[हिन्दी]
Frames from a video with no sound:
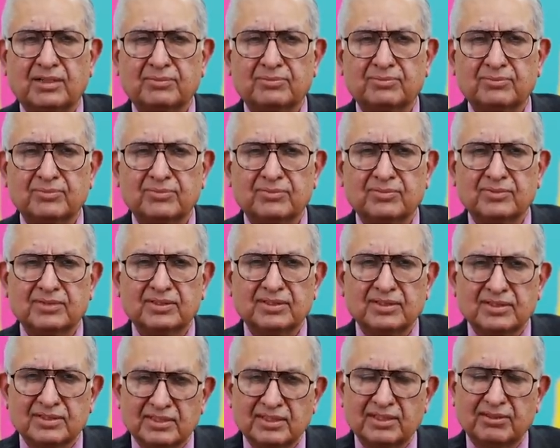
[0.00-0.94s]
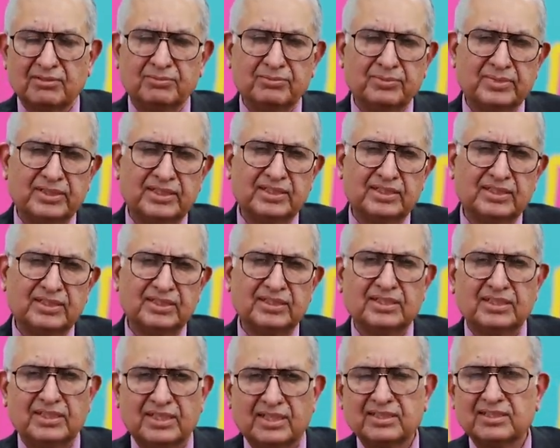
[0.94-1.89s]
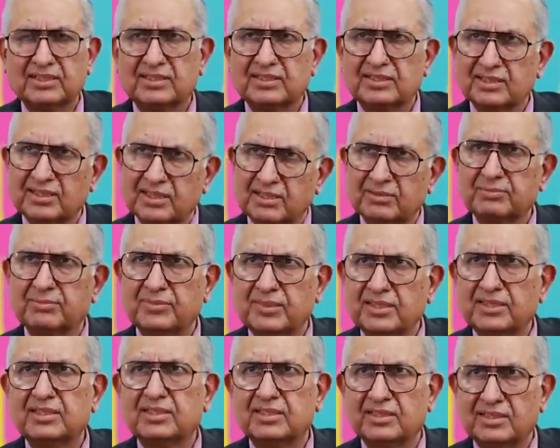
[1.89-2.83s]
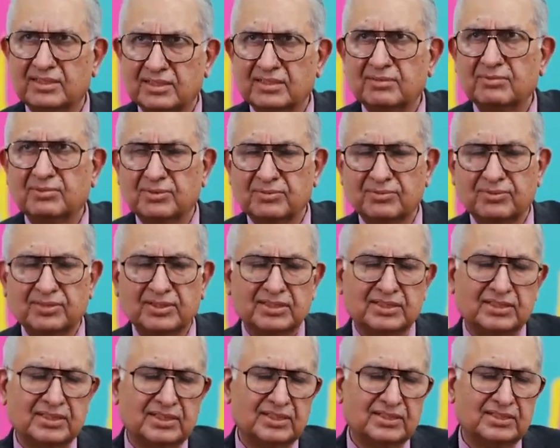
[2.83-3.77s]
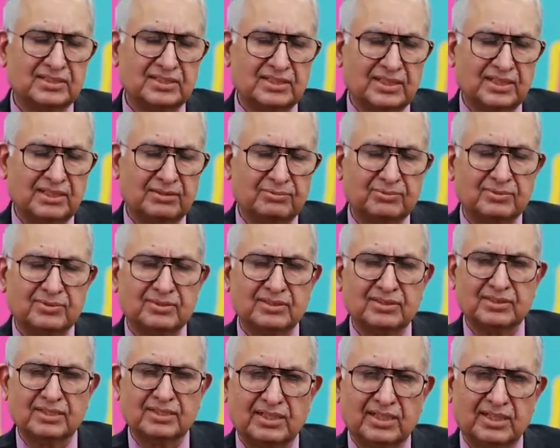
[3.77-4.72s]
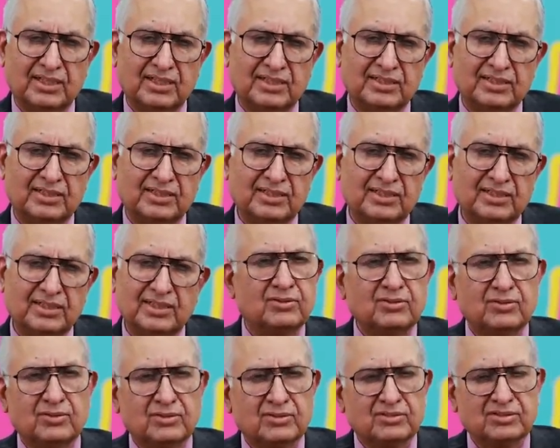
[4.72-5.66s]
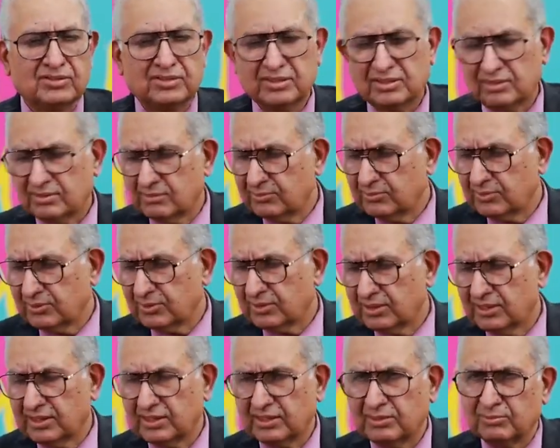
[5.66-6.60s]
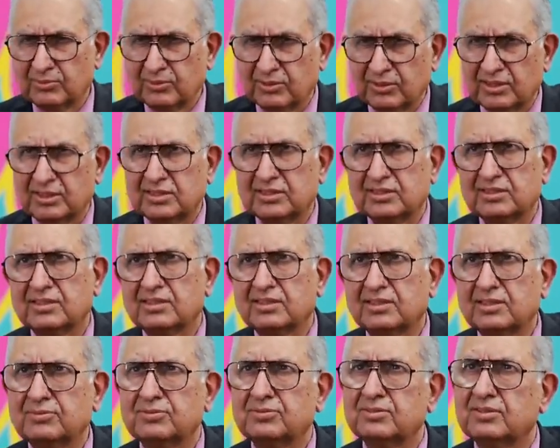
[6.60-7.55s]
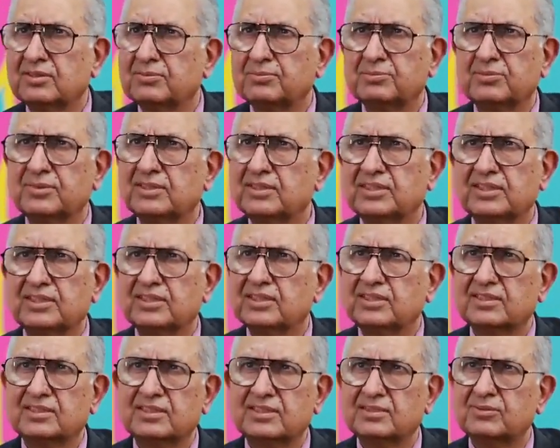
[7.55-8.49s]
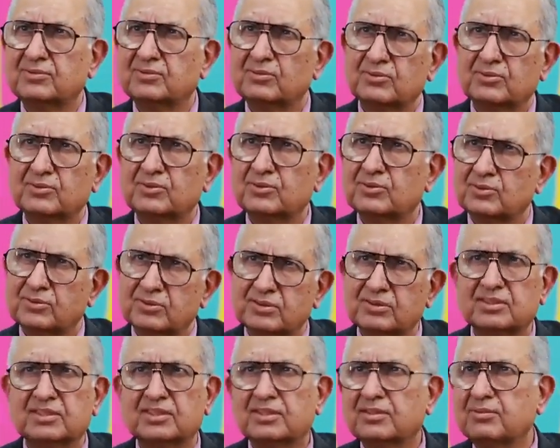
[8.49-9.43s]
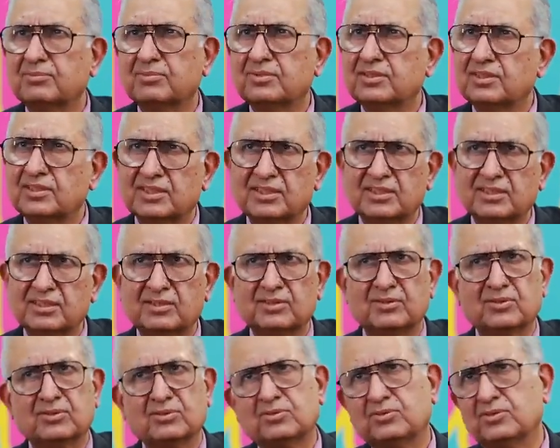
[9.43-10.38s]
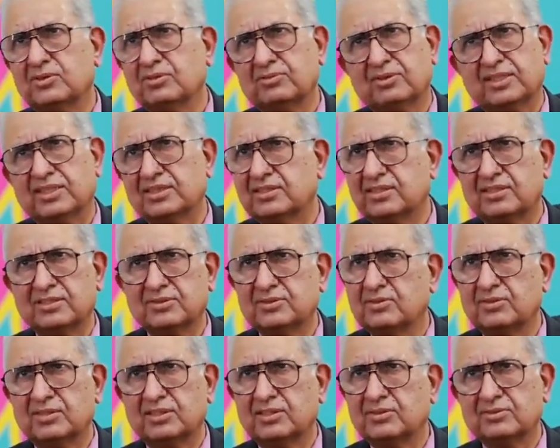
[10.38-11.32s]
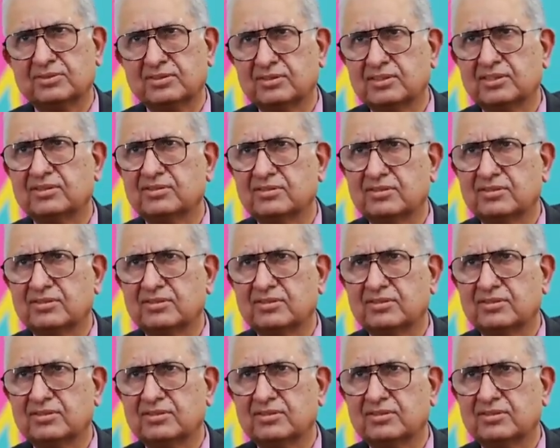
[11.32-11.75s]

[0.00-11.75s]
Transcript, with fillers: आप सेल्फ मेडिकेट ना करके आप मेडिकल प्रोफेशनल से आप सलाह लें लोग बोतलें की बोतलें कफ सिरप पीते रहते हैं उनको उससे अब इन दिनों कोई फ़ायदा नहीं हो रहा उससे